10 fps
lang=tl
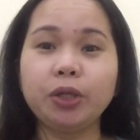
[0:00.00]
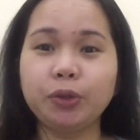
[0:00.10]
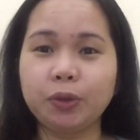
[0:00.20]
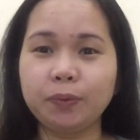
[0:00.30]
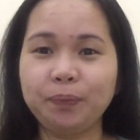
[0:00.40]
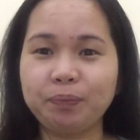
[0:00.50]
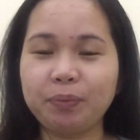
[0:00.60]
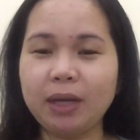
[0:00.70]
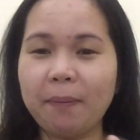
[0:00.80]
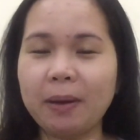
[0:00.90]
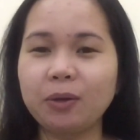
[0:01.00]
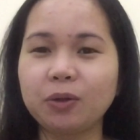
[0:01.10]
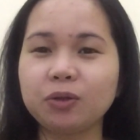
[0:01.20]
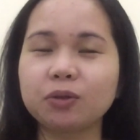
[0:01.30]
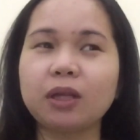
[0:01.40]
yung
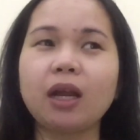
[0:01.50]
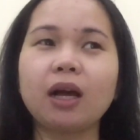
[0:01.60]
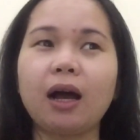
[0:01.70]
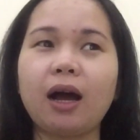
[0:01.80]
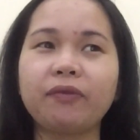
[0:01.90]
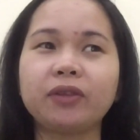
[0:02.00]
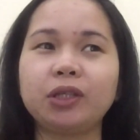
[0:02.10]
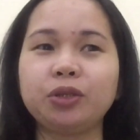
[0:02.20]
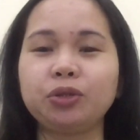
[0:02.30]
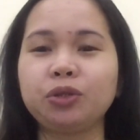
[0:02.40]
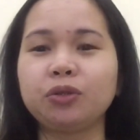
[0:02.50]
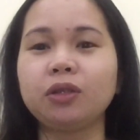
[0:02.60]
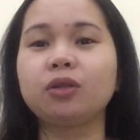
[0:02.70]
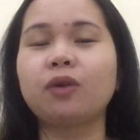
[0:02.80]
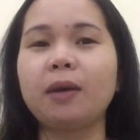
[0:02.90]
pinapanood ko talaga afternoon show
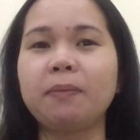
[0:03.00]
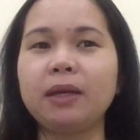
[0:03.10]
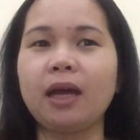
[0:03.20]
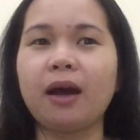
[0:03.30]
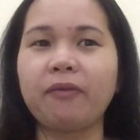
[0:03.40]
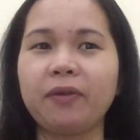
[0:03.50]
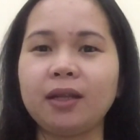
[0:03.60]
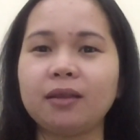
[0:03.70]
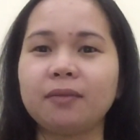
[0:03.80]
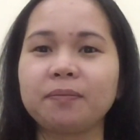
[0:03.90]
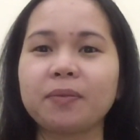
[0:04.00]
dito ay Bini Affet.